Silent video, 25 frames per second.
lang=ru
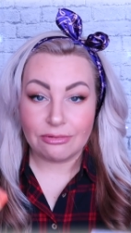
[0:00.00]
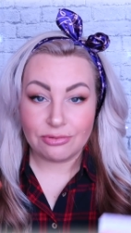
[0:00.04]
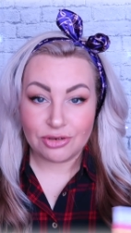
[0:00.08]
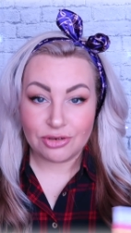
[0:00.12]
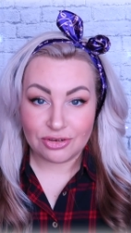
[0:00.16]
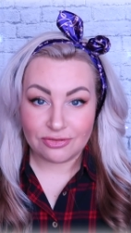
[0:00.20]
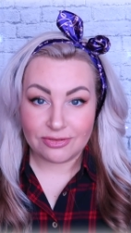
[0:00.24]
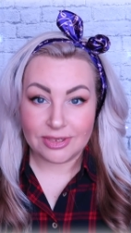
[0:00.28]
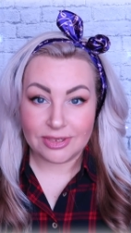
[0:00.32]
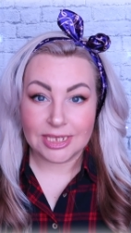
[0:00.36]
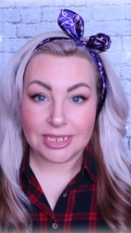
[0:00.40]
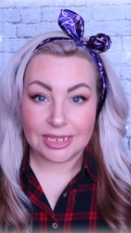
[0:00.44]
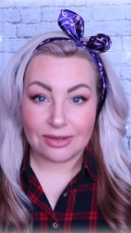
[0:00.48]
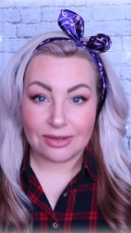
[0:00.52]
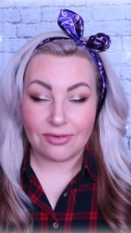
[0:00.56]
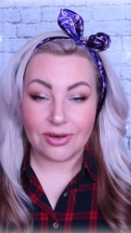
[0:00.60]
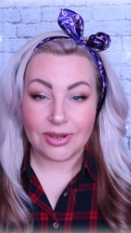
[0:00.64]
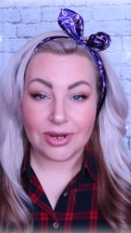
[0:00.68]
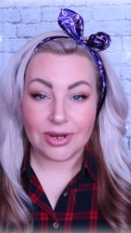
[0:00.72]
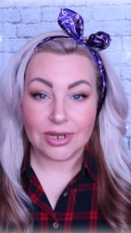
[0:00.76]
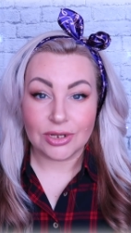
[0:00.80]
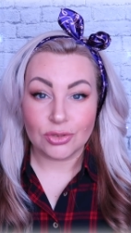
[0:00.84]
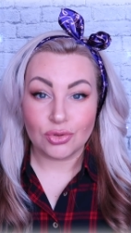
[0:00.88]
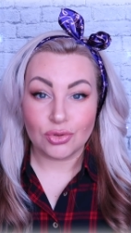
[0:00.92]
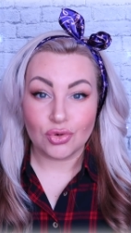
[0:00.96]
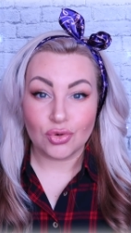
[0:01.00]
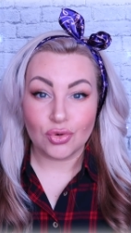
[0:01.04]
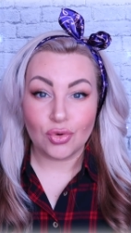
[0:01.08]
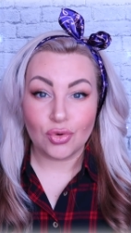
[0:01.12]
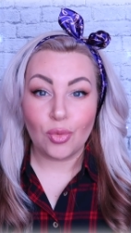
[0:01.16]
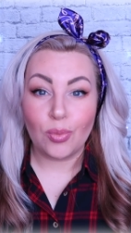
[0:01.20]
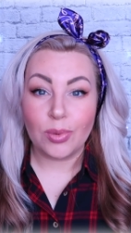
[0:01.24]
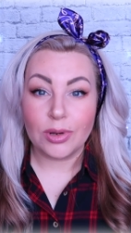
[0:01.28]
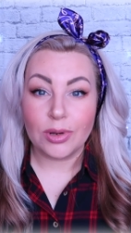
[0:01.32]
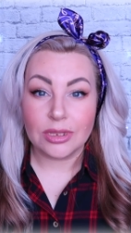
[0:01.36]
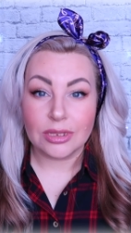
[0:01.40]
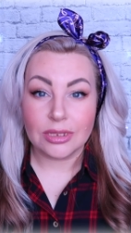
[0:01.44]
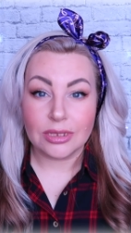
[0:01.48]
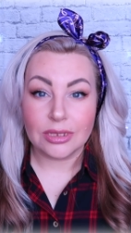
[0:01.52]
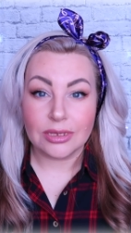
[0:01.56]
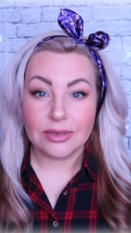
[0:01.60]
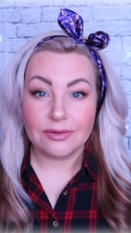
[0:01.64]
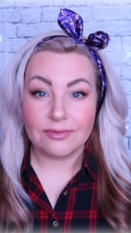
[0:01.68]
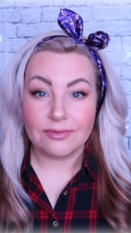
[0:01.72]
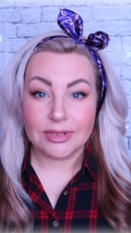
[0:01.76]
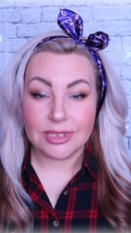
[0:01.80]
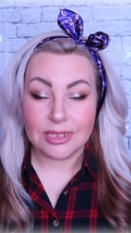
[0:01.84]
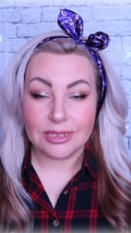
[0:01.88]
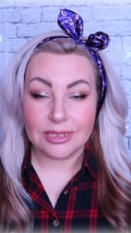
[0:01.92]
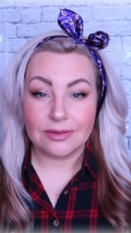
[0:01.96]
Вообще все товары, которые
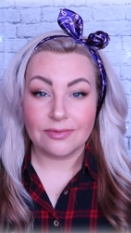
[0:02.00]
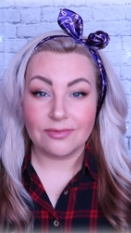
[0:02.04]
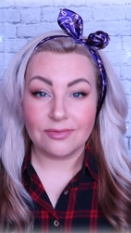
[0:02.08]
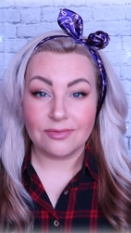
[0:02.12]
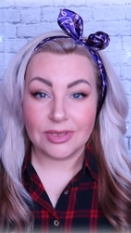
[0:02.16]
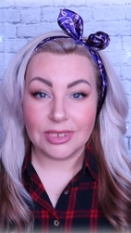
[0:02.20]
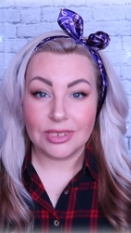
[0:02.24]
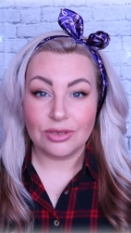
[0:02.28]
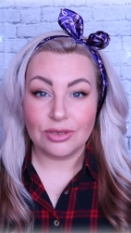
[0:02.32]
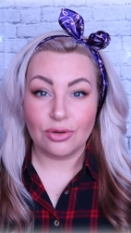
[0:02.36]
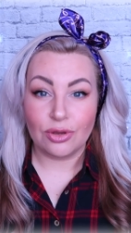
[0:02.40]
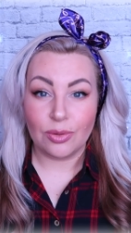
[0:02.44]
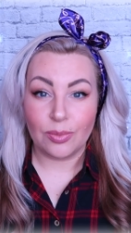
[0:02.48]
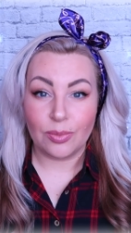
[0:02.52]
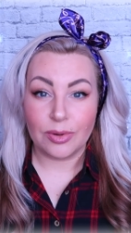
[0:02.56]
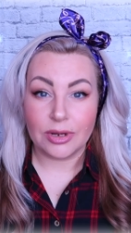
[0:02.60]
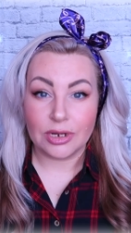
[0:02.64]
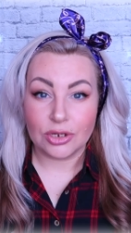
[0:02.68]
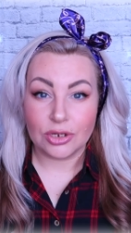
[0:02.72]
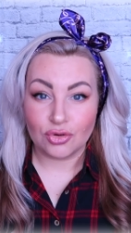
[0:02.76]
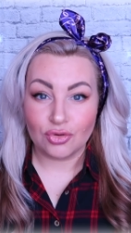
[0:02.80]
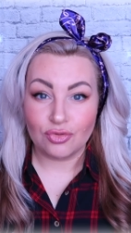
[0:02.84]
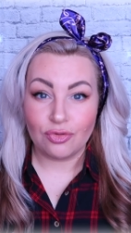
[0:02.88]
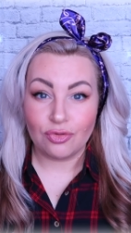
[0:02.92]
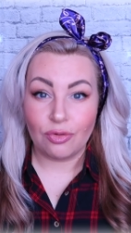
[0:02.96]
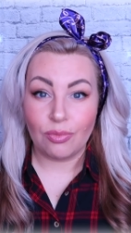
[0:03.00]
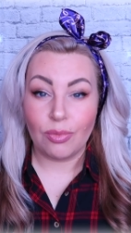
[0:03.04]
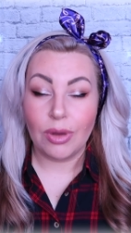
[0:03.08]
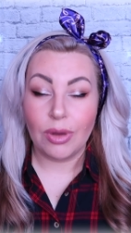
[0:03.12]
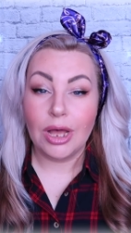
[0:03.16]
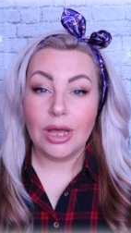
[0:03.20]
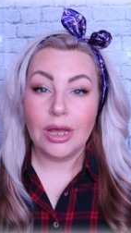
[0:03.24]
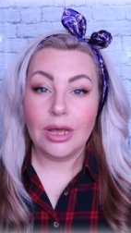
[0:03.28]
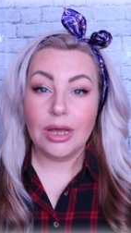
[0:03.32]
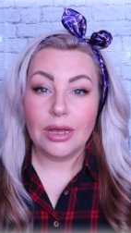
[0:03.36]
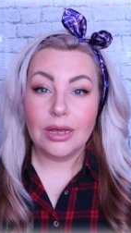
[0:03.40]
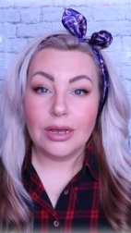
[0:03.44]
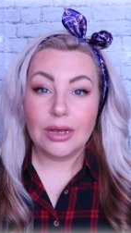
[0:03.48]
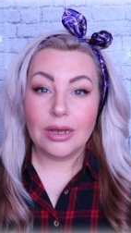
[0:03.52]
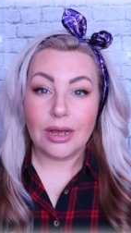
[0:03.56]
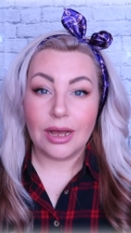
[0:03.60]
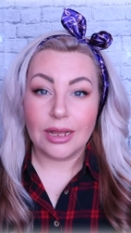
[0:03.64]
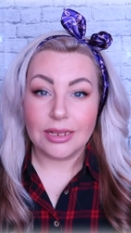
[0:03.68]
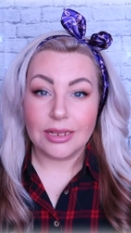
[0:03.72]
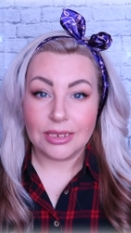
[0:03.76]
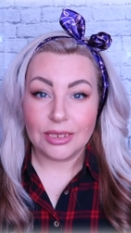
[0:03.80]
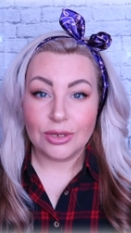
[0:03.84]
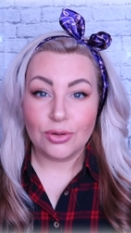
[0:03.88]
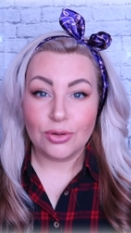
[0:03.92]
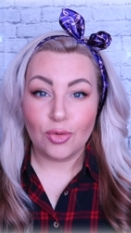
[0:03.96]
куплены в этом видео, я покажу вам,
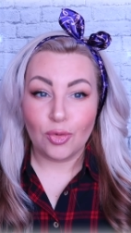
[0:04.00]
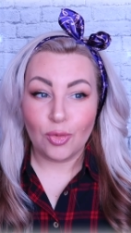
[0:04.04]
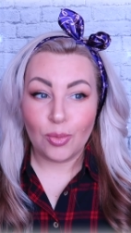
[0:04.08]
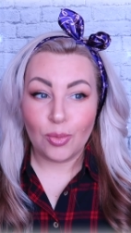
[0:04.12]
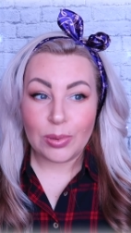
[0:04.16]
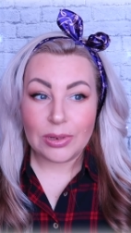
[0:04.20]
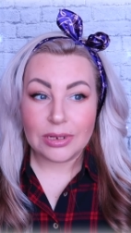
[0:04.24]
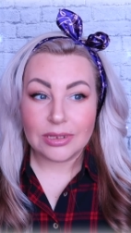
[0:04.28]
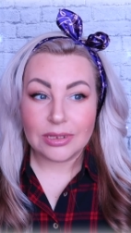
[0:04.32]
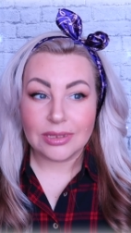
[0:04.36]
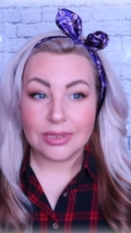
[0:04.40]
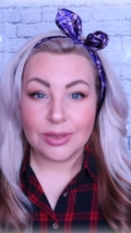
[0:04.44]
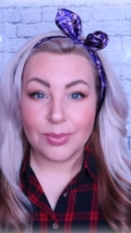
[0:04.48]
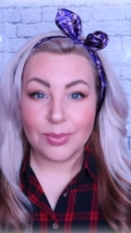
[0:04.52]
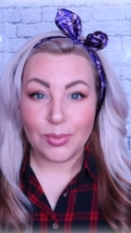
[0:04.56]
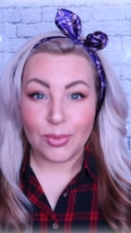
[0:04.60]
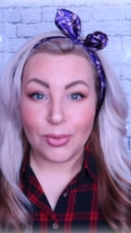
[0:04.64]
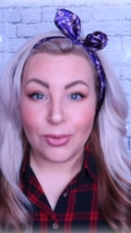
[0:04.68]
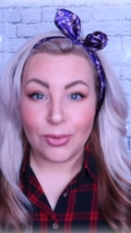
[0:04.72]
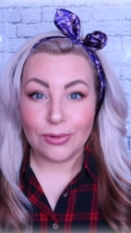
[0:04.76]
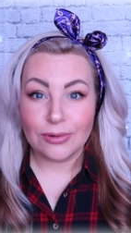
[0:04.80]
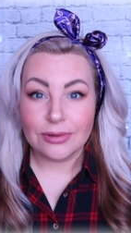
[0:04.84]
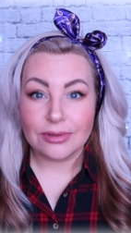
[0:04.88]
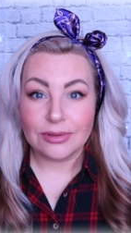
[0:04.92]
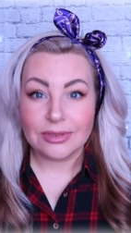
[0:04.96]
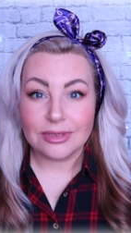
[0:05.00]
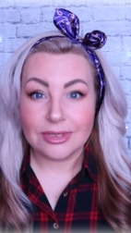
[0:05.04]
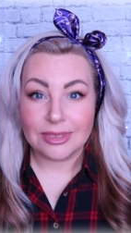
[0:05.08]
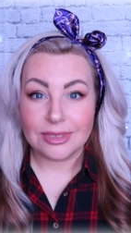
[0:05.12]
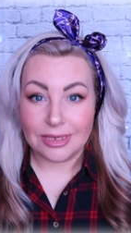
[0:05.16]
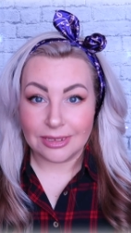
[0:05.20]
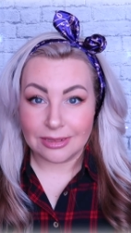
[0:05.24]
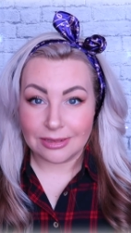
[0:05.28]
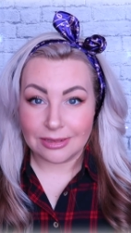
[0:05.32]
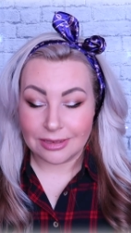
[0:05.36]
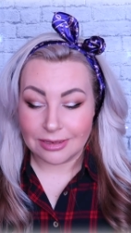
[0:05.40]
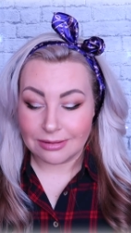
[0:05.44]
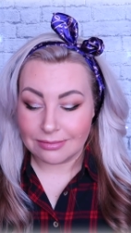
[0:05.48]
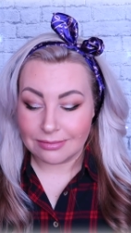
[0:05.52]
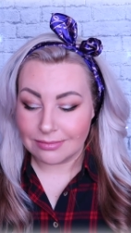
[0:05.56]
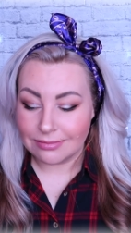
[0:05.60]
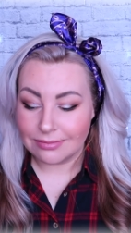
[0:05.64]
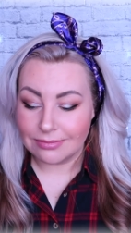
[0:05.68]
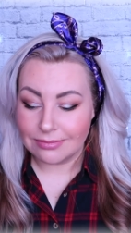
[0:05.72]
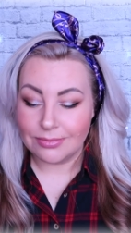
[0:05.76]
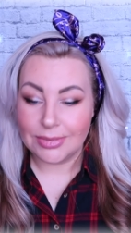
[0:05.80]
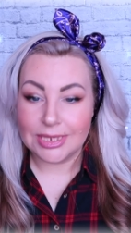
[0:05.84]
они куплены по скидке.